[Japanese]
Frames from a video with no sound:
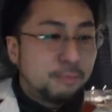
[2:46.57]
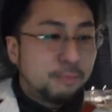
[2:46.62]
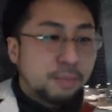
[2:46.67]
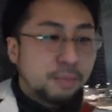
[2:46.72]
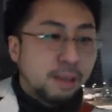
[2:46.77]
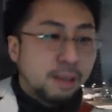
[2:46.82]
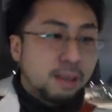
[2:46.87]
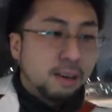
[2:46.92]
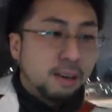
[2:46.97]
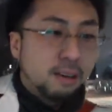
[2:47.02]

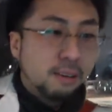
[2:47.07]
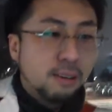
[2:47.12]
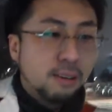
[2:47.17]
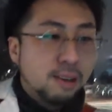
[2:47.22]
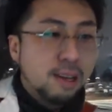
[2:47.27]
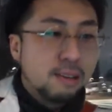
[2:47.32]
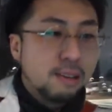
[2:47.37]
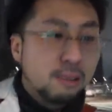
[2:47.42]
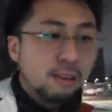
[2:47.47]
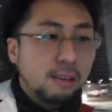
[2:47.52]
俺はその
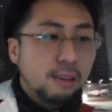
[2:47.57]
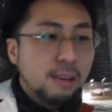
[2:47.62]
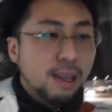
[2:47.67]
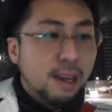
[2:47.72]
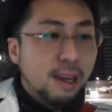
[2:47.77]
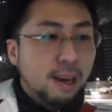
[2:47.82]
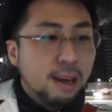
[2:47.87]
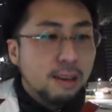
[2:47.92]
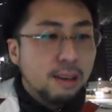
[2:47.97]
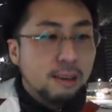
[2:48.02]
出会いと
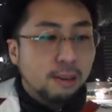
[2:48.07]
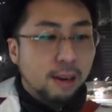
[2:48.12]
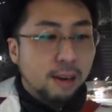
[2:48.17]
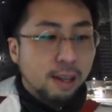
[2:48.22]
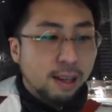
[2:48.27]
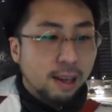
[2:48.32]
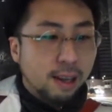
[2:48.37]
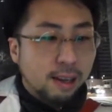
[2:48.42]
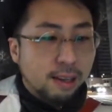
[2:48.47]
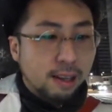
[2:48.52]
かがなんか
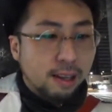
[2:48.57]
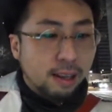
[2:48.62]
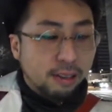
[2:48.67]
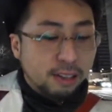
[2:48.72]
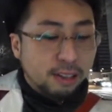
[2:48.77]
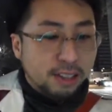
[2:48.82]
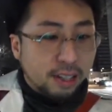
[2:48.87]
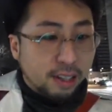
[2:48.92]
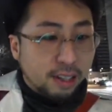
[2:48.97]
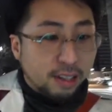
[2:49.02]
楽しかった
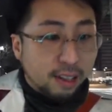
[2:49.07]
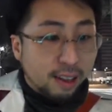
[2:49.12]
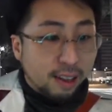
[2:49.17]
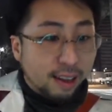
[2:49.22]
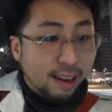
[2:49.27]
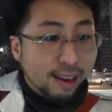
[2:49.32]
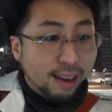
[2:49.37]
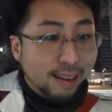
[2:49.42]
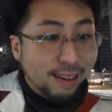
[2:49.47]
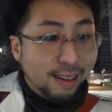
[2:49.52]
ね。
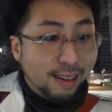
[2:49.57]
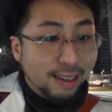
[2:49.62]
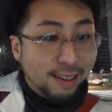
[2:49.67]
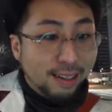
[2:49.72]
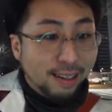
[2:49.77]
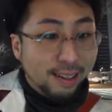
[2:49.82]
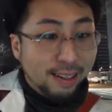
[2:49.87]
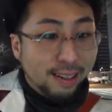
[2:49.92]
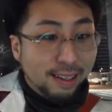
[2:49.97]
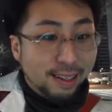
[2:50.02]

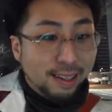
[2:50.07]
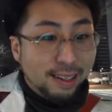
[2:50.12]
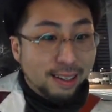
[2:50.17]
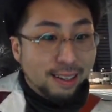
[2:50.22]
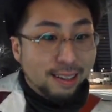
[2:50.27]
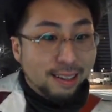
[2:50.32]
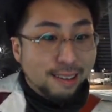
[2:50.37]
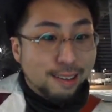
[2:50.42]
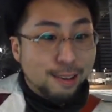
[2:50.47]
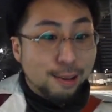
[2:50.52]

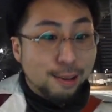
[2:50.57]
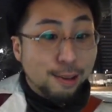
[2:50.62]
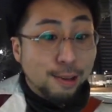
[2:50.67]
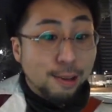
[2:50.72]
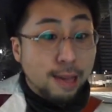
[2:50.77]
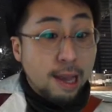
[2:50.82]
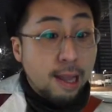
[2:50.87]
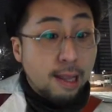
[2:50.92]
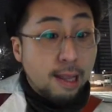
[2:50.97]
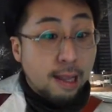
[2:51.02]
すげえな、
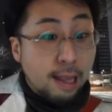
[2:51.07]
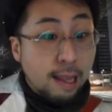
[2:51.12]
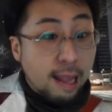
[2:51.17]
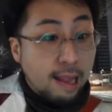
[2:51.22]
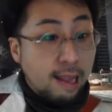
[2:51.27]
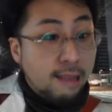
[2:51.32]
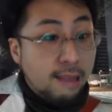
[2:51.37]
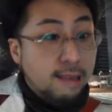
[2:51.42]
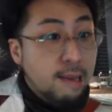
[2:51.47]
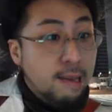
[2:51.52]

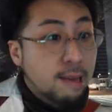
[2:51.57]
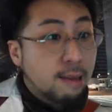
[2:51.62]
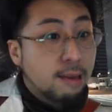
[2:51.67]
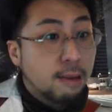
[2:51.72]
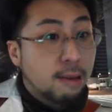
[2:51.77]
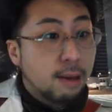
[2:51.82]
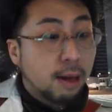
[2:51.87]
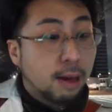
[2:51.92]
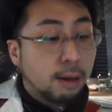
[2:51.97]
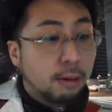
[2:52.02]

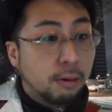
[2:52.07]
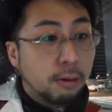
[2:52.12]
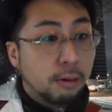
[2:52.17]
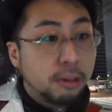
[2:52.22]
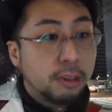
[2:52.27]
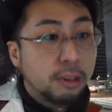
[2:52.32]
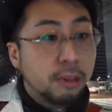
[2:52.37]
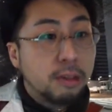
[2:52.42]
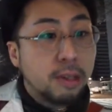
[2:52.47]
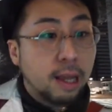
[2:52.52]
7950
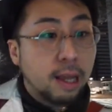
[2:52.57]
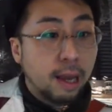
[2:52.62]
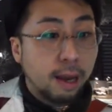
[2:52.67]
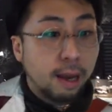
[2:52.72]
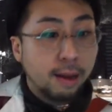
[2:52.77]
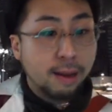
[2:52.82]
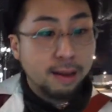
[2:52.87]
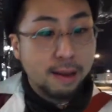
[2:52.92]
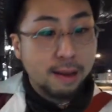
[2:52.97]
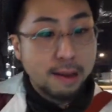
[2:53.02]
人。
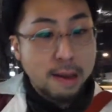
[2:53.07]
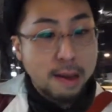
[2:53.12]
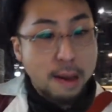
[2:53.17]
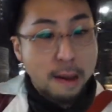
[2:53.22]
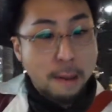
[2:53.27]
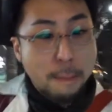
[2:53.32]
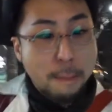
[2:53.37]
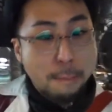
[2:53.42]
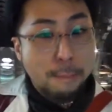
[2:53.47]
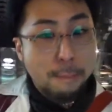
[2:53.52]

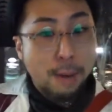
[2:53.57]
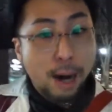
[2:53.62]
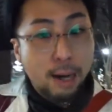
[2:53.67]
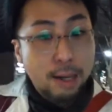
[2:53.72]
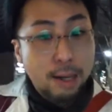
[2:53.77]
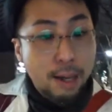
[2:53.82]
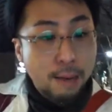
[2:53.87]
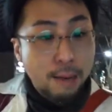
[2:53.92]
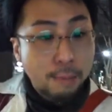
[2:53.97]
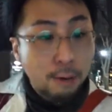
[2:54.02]
化け
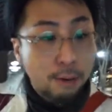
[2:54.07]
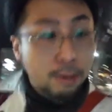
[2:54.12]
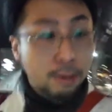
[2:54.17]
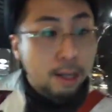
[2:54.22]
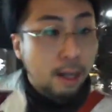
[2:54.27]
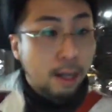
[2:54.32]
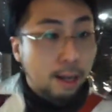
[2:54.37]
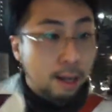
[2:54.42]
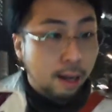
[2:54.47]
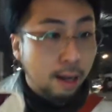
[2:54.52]
物だな。
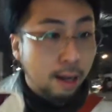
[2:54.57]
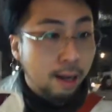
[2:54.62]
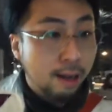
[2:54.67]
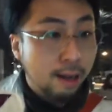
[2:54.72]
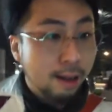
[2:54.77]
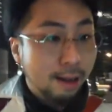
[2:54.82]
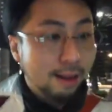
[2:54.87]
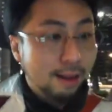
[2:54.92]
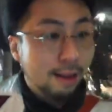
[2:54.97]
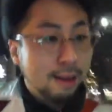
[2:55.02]

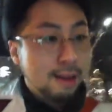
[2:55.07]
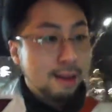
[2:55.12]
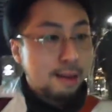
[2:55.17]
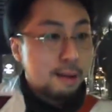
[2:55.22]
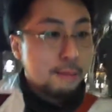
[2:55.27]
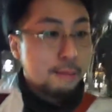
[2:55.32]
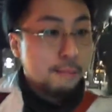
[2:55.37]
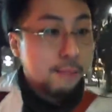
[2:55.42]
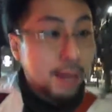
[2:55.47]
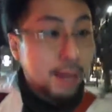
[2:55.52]

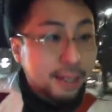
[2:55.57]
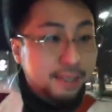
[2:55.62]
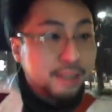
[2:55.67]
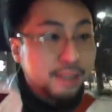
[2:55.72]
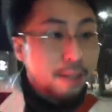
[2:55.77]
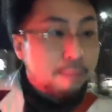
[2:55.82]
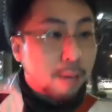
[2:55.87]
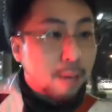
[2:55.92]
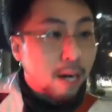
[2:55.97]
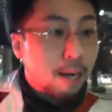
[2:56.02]
マジで化け
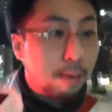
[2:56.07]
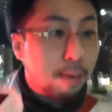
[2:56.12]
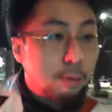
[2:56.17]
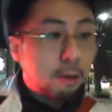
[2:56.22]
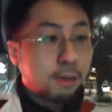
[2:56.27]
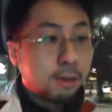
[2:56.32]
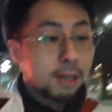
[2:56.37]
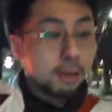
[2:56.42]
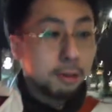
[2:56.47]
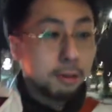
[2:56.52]
物だと
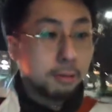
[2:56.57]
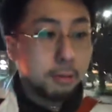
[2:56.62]
思う。